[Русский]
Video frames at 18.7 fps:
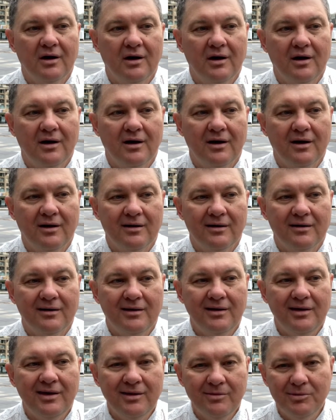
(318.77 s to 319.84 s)
а,
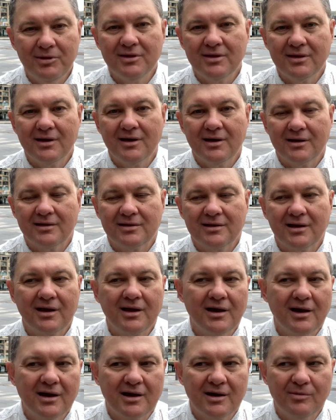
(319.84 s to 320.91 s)
именно
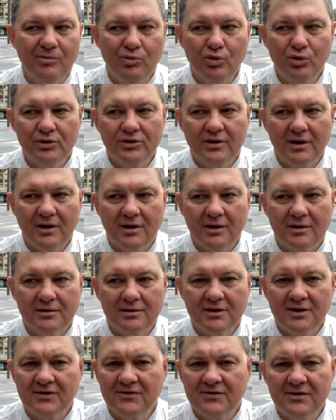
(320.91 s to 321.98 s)
такая работа,
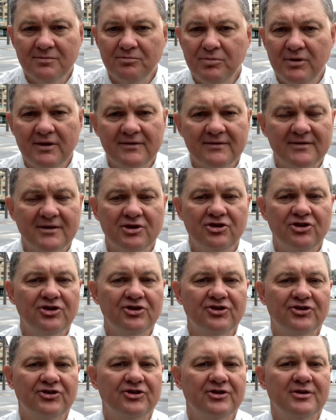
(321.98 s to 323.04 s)
даже без
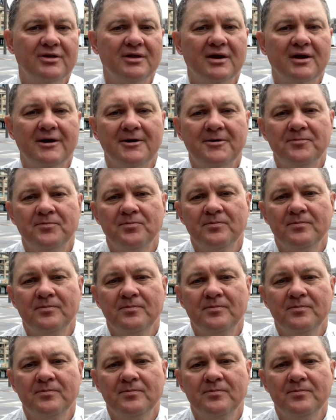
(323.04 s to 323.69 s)
надежды на